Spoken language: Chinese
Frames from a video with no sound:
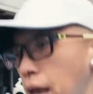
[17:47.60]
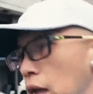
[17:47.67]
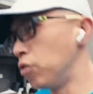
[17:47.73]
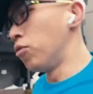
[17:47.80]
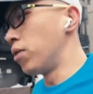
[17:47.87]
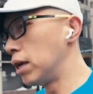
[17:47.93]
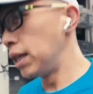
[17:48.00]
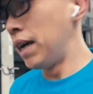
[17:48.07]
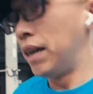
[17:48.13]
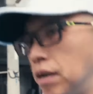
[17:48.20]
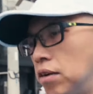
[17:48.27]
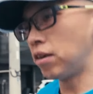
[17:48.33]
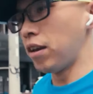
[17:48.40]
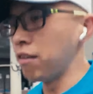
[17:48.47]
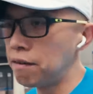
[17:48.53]
严重了呢？
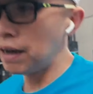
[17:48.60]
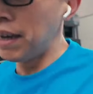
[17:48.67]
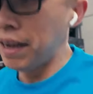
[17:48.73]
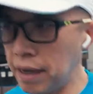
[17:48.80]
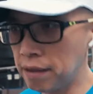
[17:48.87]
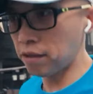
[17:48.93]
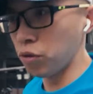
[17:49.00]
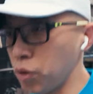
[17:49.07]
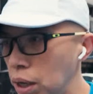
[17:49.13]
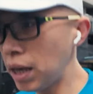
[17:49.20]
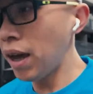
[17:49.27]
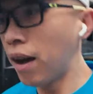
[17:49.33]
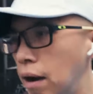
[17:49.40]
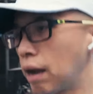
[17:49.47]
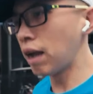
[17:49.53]
是因为四月
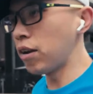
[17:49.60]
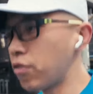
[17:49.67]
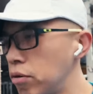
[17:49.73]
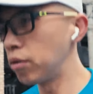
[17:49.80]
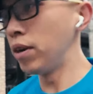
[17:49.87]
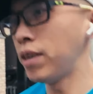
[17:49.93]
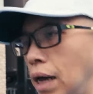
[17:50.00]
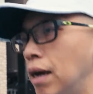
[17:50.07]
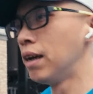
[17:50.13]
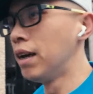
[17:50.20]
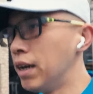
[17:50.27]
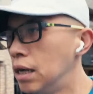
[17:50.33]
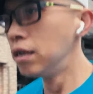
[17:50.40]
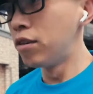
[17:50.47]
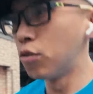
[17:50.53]
一号开始，我想
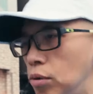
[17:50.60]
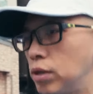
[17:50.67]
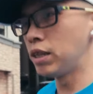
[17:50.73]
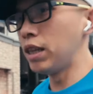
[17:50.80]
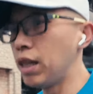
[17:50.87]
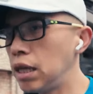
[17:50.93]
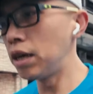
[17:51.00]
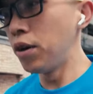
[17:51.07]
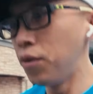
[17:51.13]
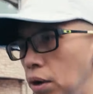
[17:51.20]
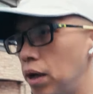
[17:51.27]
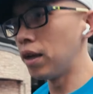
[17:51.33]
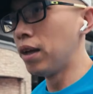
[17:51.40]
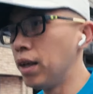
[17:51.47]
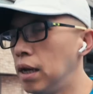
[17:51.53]
进入新的一个
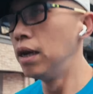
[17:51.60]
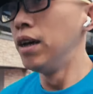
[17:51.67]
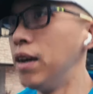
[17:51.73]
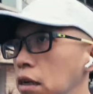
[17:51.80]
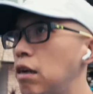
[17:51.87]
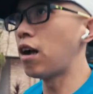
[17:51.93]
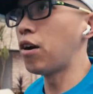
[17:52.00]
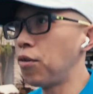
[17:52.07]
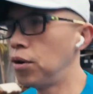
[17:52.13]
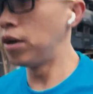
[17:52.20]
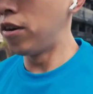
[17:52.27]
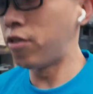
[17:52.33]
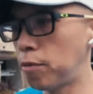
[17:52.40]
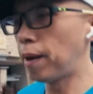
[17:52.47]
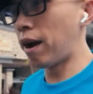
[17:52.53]
月，上个
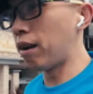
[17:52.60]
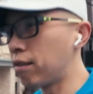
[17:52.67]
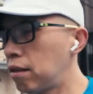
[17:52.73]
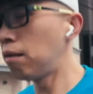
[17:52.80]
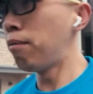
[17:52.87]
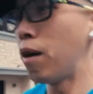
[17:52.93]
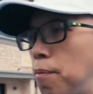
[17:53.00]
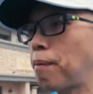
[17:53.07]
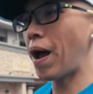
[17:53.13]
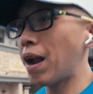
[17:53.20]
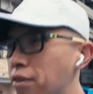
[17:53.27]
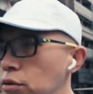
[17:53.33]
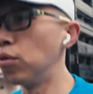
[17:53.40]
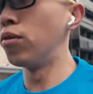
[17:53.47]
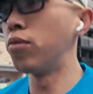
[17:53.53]
月只跑了三百八
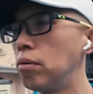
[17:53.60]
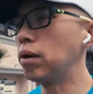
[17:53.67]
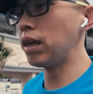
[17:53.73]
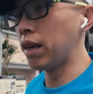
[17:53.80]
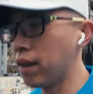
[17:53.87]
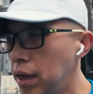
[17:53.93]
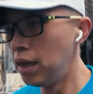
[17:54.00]
十多公里，